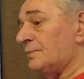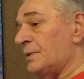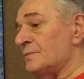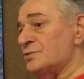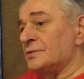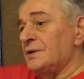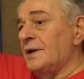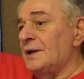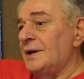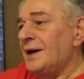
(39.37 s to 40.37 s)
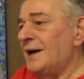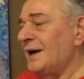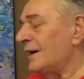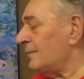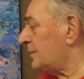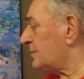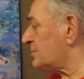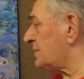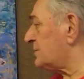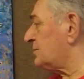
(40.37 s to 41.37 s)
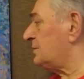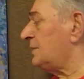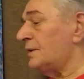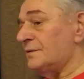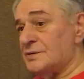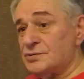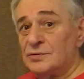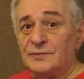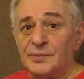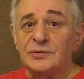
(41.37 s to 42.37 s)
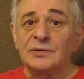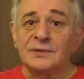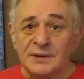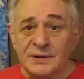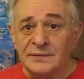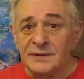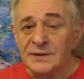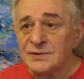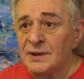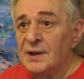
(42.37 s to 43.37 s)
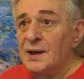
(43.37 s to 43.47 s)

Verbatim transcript: прям сюда, а паруса сюда, вошел в поток, как говорится.